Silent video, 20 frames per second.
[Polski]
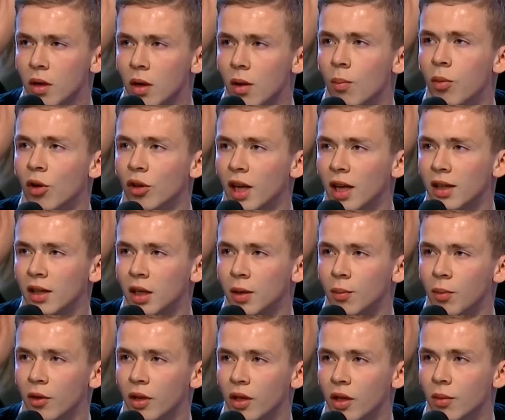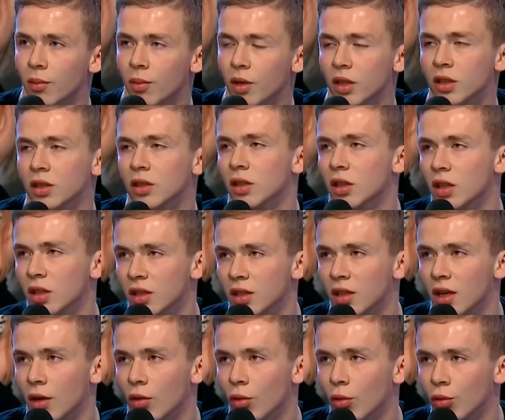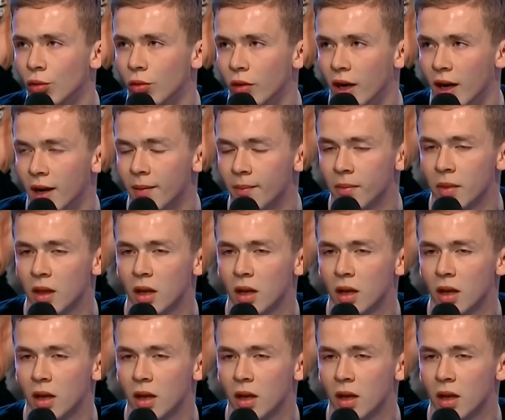podatki powinny być iść na kulturę,